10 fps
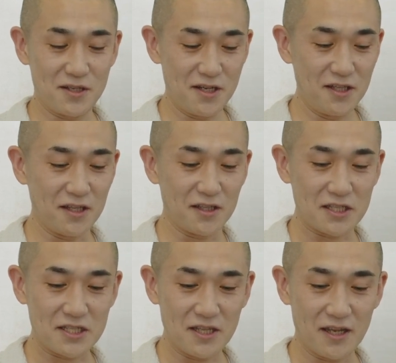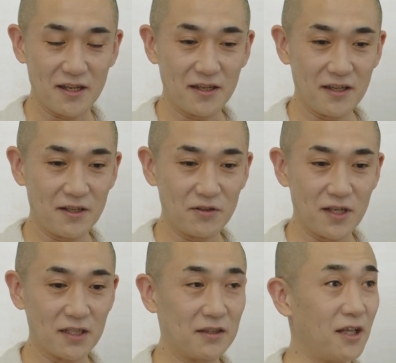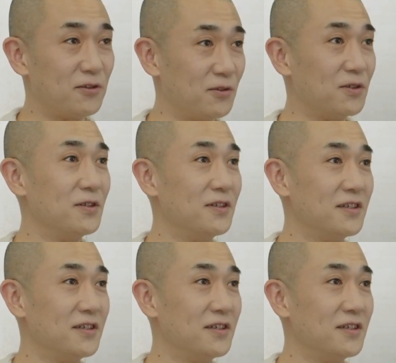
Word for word: 家でですねやってる、